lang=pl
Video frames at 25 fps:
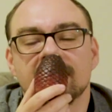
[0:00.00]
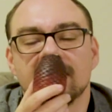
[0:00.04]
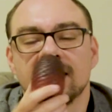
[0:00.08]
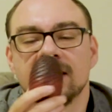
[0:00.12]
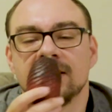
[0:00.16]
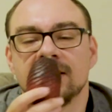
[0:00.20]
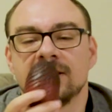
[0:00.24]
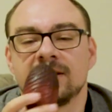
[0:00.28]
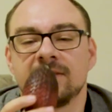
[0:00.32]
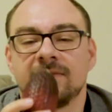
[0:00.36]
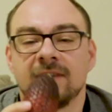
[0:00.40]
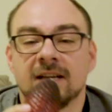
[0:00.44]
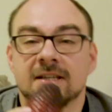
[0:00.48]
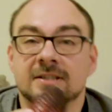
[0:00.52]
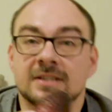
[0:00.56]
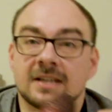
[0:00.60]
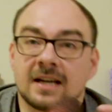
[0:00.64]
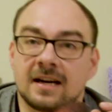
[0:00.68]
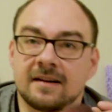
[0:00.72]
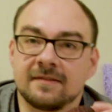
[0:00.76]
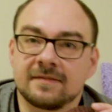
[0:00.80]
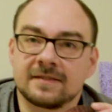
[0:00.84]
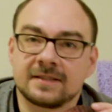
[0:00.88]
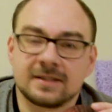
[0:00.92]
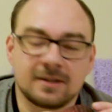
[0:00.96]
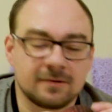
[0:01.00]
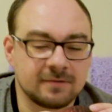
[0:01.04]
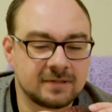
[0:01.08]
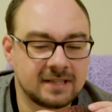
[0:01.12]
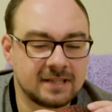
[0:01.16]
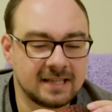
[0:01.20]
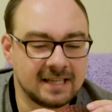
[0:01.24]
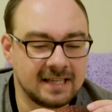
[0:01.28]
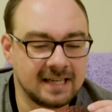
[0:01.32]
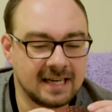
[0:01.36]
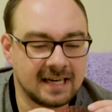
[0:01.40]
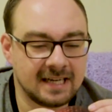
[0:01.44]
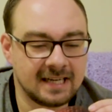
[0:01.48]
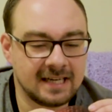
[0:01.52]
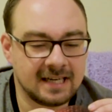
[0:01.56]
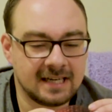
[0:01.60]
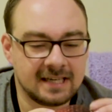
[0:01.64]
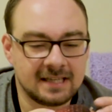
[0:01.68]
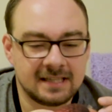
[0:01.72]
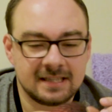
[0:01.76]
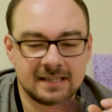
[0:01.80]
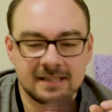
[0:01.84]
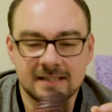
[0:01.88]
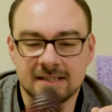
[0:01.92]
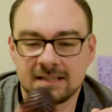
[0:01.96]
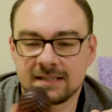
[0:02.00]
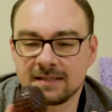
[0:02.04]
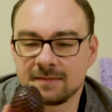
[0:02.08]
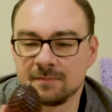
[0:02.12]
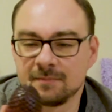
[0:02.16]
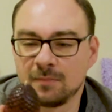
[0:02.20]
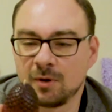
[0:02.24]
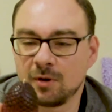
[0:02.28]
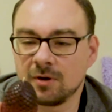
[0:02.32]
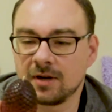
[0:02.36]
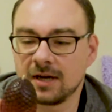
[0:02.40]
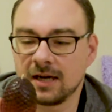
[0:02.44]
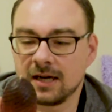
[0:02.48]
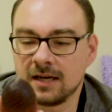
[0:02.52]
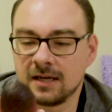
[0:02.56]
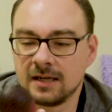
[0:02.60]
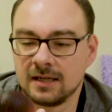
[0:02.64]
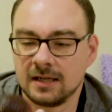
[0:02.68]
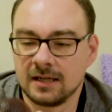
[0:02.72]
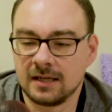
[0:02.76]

Świeczka w kształcie jaja smoka.